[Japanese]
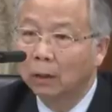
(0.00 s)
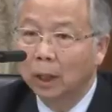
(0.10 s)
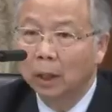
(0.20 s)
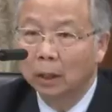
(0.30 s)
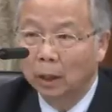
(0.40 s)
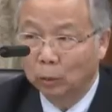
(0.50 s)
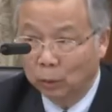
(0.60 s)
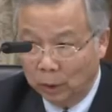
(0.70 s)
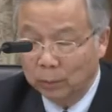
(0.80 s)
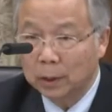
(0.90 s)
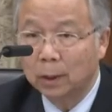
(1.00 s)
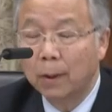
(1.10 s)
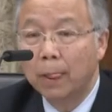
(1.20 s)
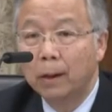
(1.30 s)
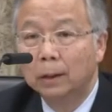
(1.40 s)
ではないかなと思っています。
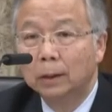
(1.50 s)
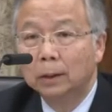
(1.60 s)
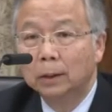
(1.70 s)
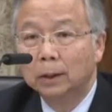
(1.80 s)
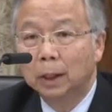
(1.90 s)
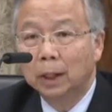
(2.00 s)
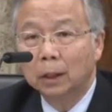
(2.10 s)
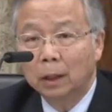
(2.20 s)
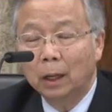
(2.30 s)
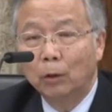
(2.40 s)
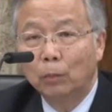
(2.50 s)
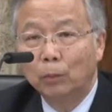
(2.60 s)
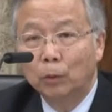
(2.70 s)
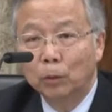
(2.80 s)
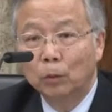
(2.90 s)
したがって北
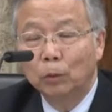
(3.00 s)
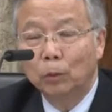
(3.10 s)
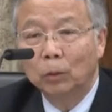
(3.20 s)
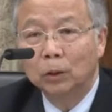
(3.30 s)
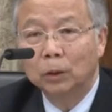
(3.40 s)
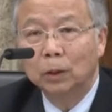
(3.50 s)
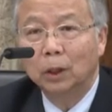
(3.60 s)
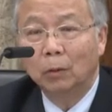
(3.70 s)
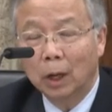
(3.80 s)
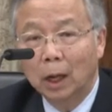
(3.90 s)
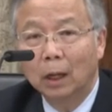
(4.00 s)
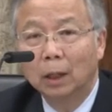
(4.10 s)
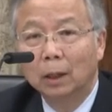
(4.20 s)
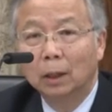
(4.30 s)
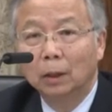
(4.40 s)
方領土については
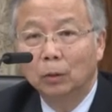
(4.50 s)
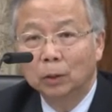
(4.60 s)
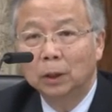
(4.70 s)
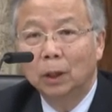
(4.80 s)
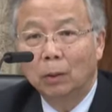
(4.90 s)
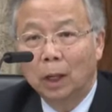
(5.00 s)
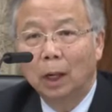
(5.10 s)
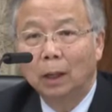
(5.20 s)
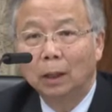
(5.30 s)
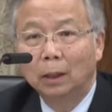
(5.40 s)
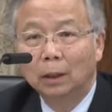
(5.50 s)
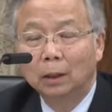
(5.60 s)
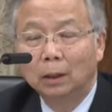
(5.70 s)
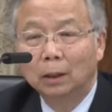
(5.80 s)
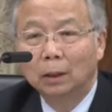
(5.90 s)
ロシアは
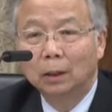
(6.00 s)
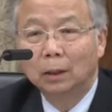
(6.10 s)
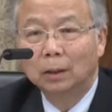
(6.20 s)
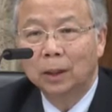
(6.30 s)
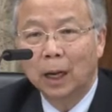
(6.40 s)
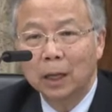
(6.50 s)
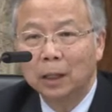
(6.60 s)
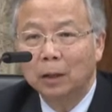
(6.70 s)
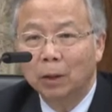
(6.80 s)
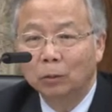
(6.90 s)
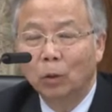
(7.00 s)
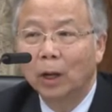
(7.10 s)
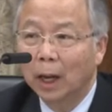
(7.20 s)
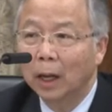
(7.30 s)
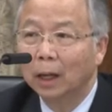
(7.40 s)
大義では動
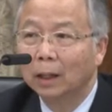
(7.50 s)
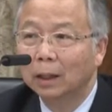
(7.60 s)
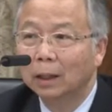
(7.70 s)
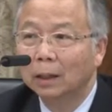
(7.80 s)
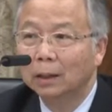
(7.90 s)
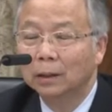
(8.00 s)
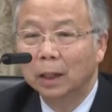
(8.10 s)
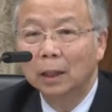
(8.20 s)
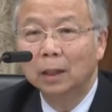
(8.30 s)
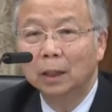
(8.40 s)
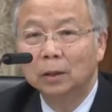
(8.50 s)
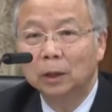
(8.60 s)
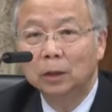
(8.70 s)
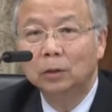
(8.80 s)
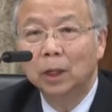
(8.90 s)
かない何か
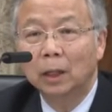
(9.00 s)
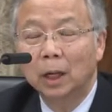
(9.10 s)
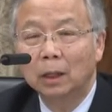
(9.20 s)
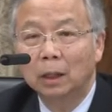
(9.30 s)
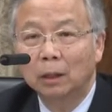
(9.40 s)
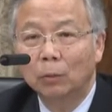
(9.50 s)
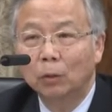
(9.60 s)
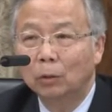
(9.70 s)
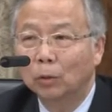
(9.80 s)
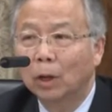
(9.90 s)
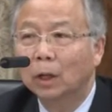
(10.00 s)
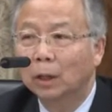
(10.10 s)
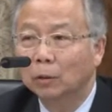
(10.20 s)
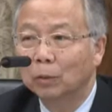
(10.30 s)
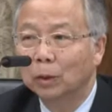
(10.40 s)
実利がない限り僕は動か
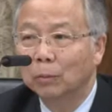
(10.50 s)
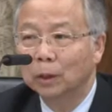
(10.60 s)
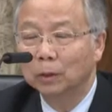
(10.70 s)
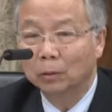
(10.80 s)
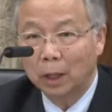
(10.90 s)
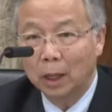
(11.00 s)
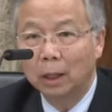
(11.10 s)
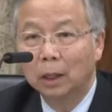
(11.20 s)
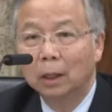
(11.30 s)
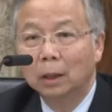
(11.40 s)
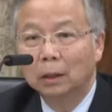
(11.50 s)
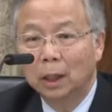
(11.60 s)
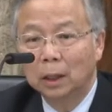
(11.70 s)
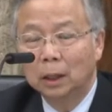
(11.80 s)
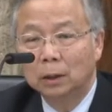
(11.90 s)
ないと思ってますので、
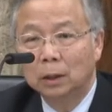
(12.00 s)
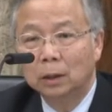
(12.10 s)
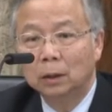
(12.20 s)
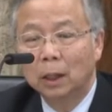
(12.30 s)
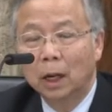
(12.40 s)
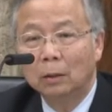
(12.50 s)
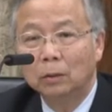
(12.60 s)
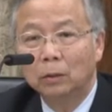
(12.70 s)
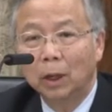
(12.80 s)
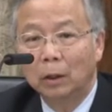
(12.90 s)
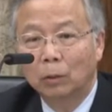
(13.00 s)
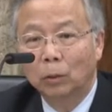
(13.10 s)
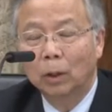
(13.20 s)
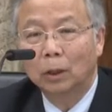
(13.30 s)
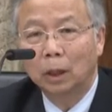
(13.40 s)
何か実利があるような
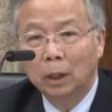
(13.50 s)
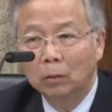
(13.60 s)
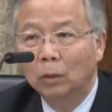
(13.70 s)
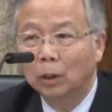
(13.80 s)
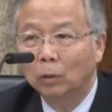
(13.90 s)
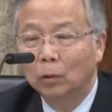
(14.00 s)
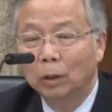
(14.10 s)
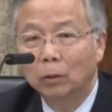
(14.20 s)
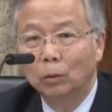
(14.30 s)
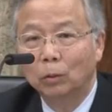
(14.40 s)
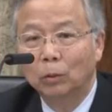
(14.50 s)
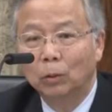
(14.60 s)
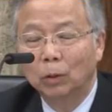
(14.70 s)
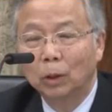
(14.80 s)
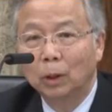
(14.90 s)
ことができるのかどうかということ
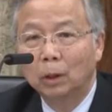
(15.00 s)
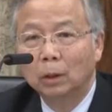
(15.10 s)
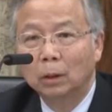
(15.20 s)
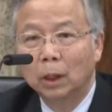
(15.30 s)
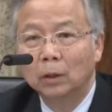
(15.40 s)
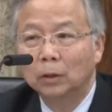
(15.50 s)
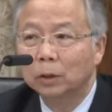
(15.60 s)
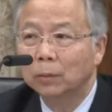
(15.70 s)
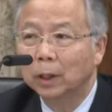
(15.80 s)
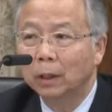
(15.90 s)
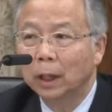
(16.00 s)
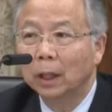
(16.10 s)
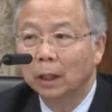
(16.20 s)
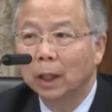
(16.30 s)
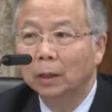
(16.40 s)
を研究すべきでは
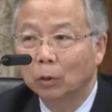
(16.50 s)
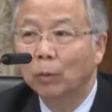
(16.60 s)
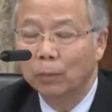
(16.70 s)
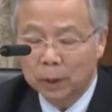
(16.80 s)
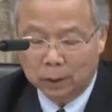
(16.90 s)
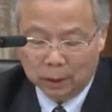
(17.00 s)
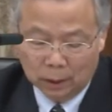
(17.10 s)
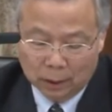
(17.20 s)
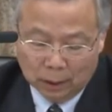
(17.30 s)
ないかなと思います。